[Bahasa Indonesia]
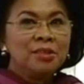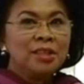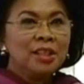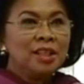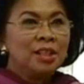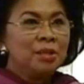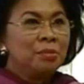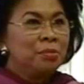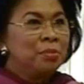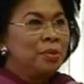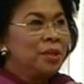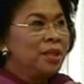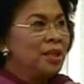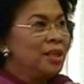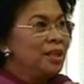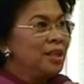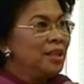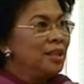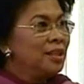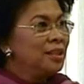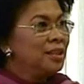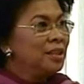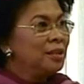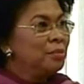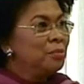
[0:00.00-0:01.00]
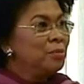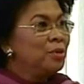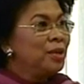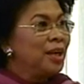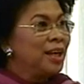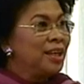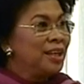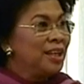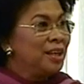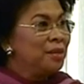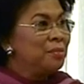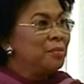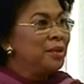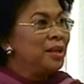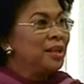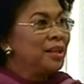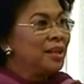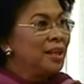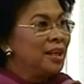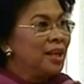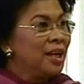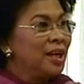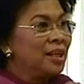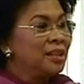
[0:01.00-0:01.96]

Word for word: udah lebih terbuka ya yeah. mereka.